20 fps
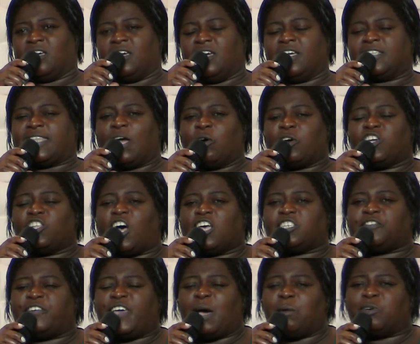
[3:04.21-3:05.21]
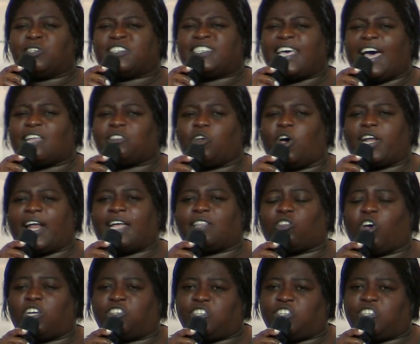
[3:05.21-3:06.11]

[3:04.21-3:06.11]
Então que nós venhamos ser adorador